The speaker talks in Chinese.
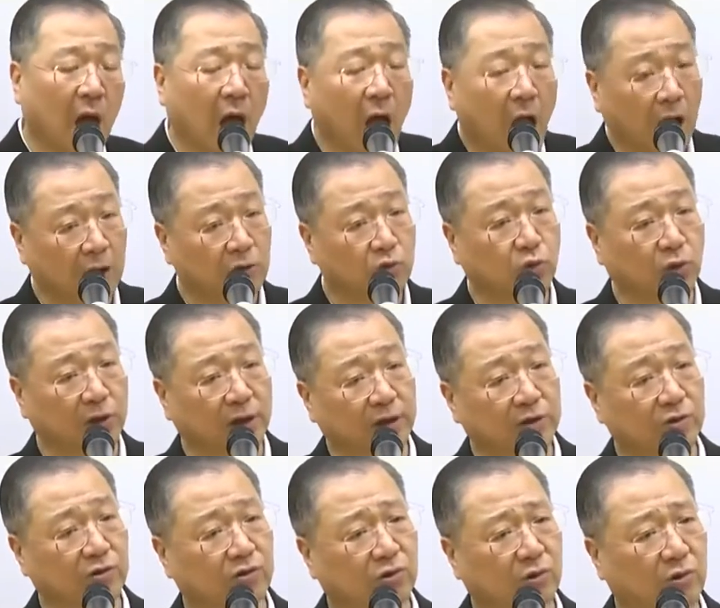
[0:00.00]
很多人
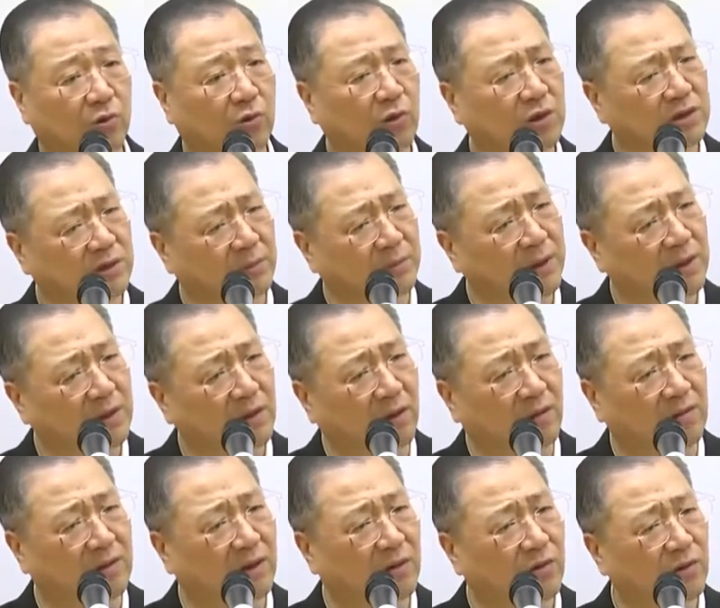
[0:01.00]
就说：“我怎么
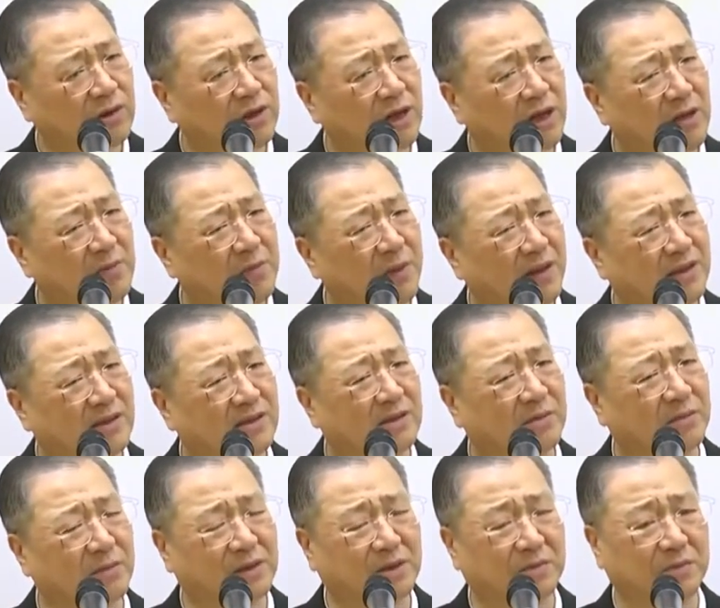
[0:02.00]
搞的？我这一辈子
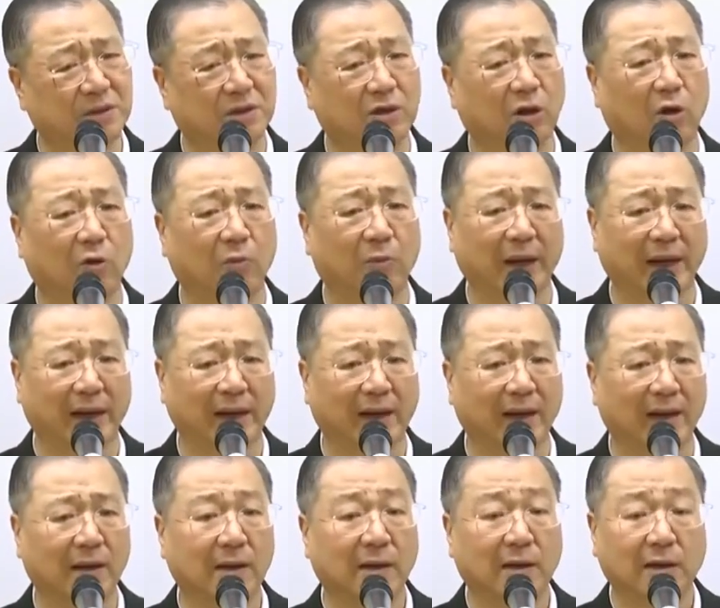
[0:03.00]
怎么这么倒霉
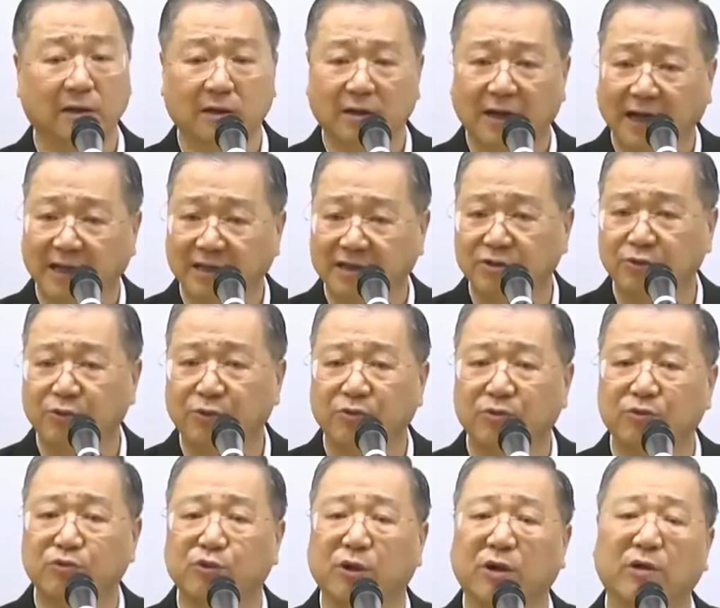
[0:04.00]
呀？”开始
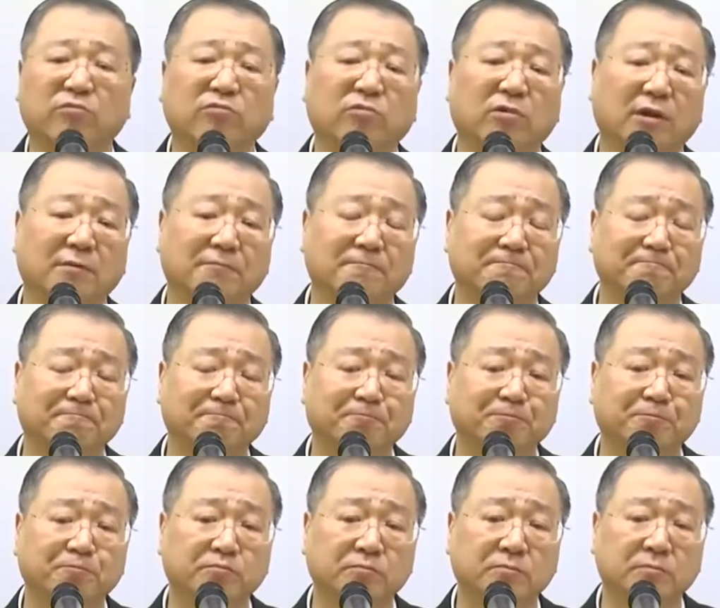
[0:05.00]
觉悟了。
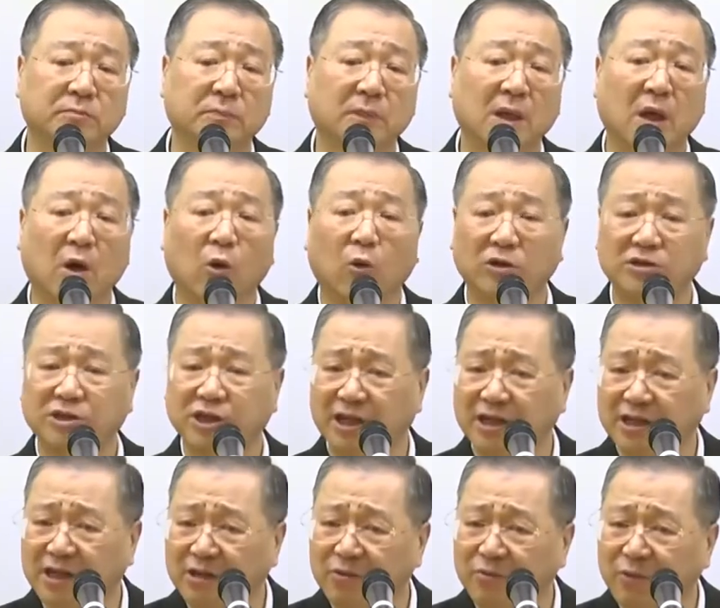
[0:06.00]
我这
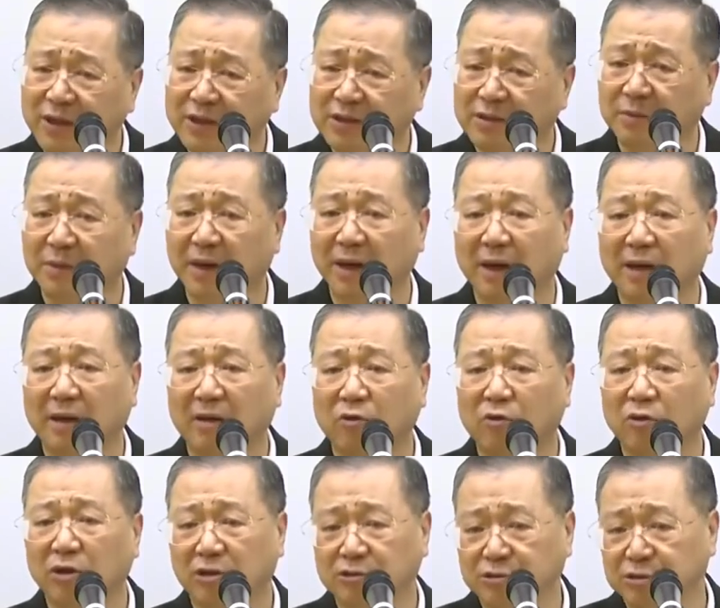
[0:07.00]
个人为什么
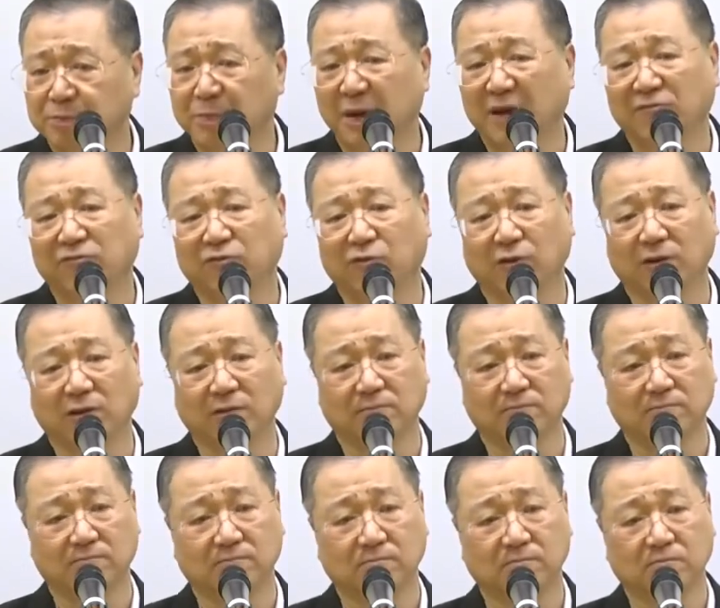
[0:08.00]
我要去拜佛了？
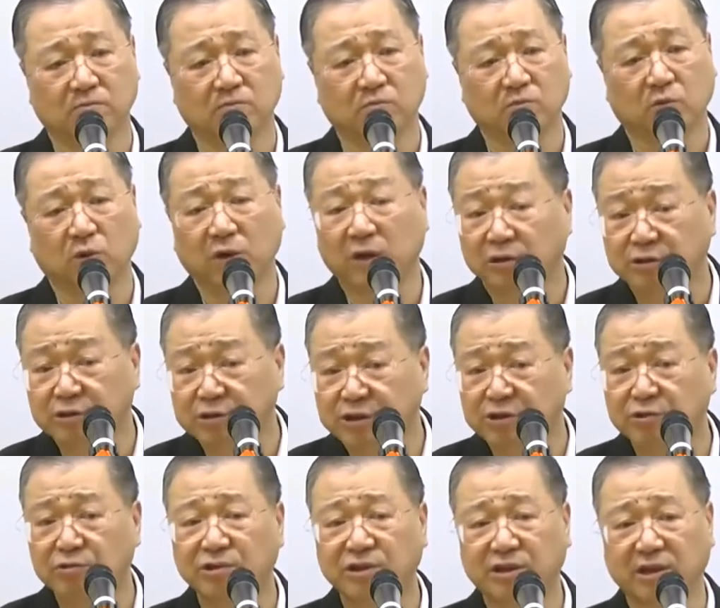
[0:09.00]
我要去
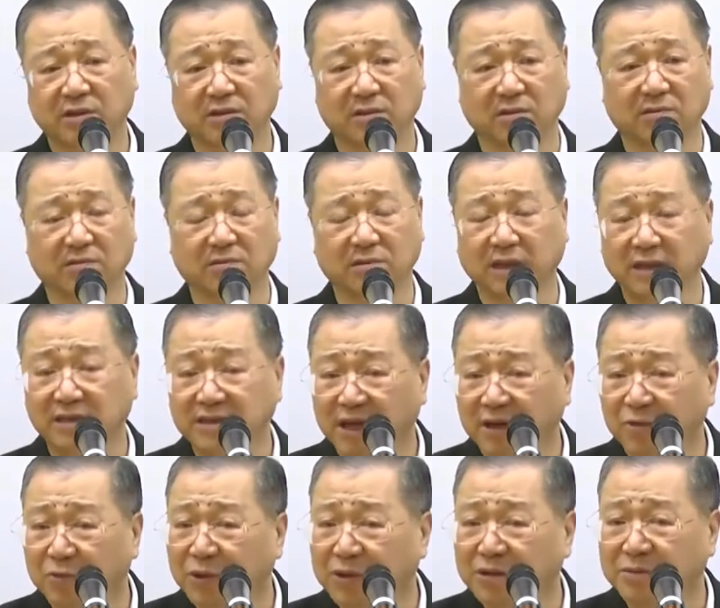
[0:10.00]
修心了？人
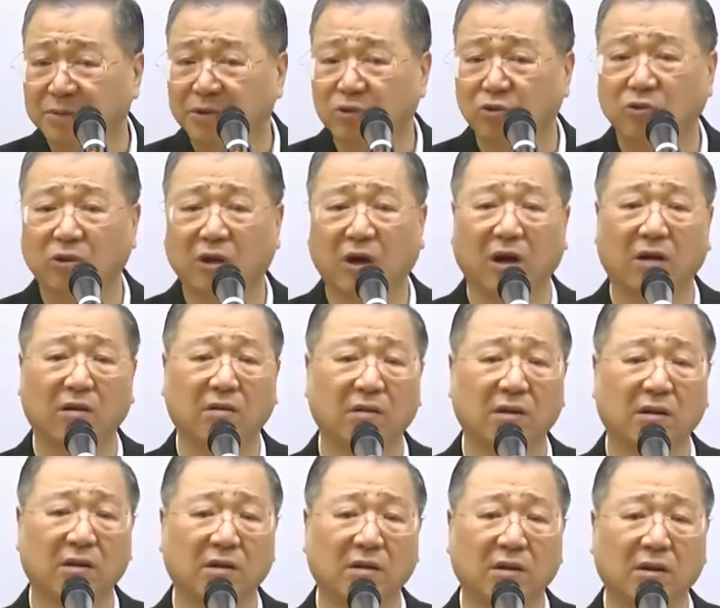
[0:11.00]
家为什么都好？
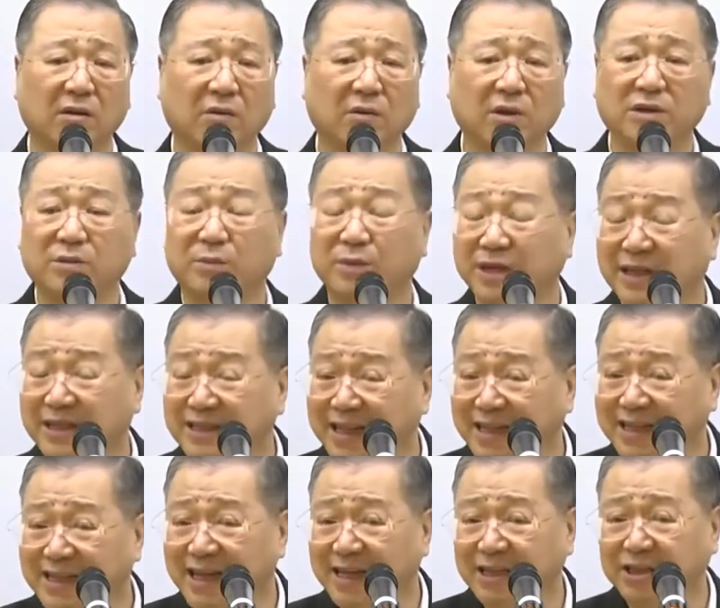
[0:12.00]
为什么人家
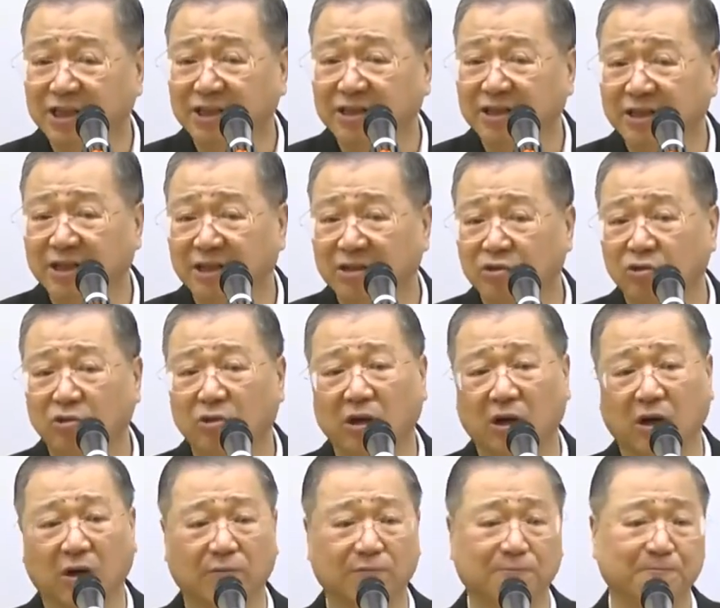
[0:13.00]
念经的人都
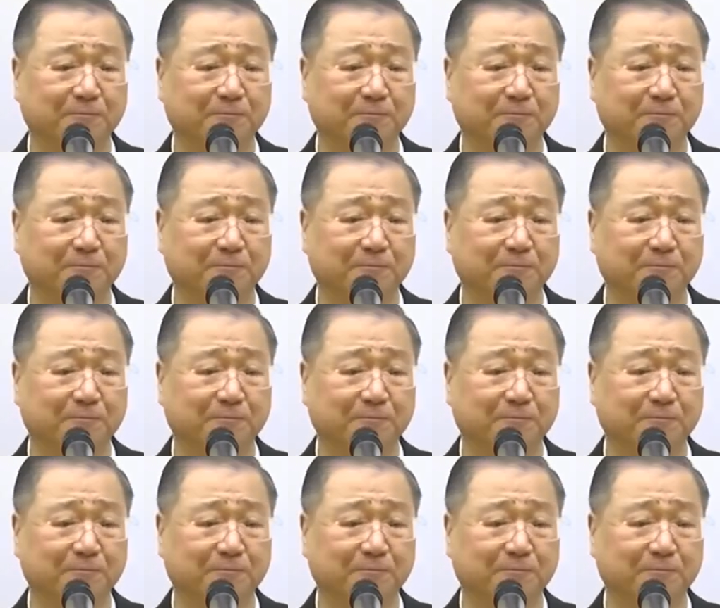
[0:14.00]
好？